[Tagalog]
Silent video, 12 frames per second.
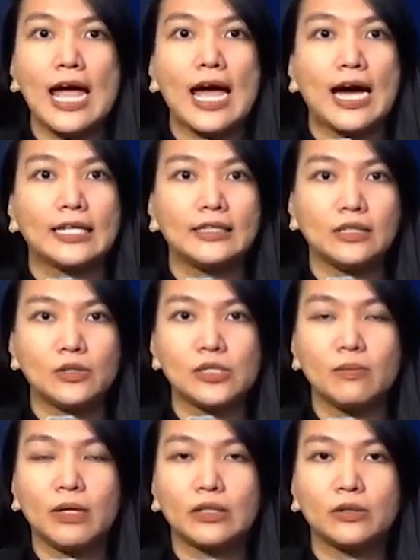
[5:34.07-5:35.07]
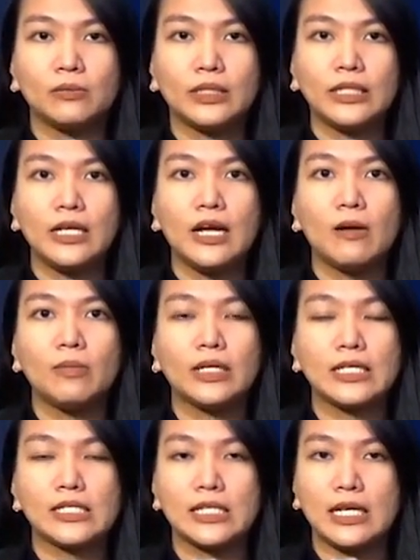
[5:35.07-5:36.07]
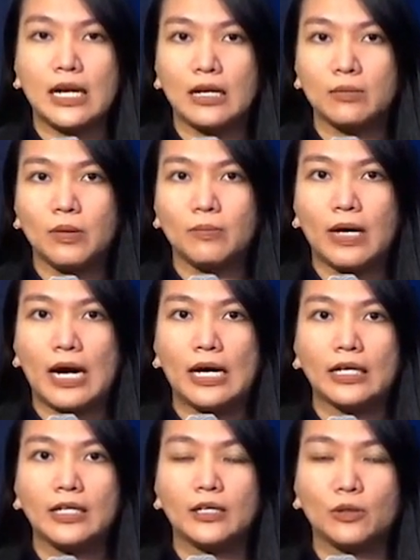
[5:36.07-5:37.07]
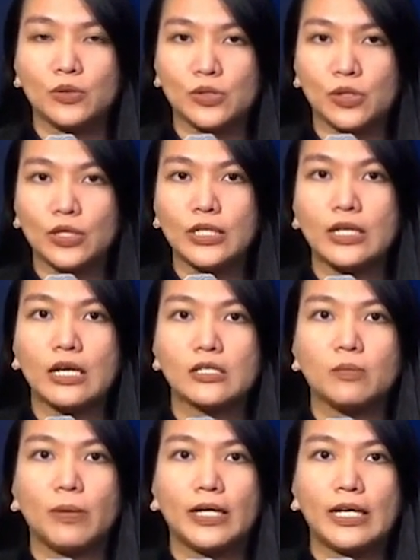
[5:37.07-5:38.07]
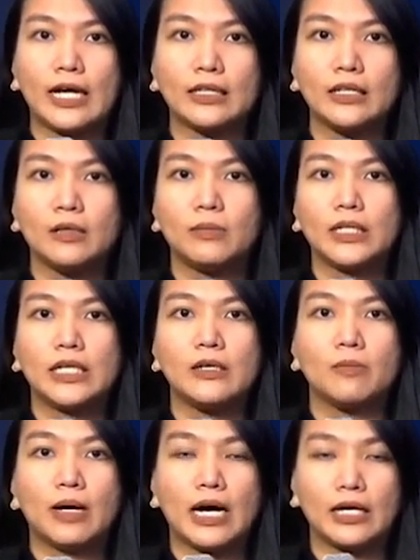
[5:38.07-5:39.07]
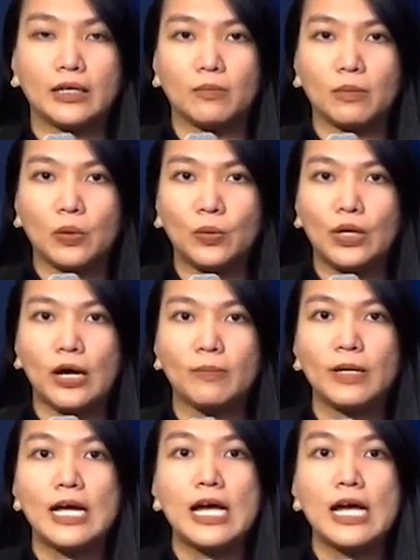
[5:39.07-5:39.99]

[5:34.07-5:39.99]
At dito sa Metro Manila, maging sa nalalabing bahagi ng Luzon, ina-expect natin na magiging bahagyang maulap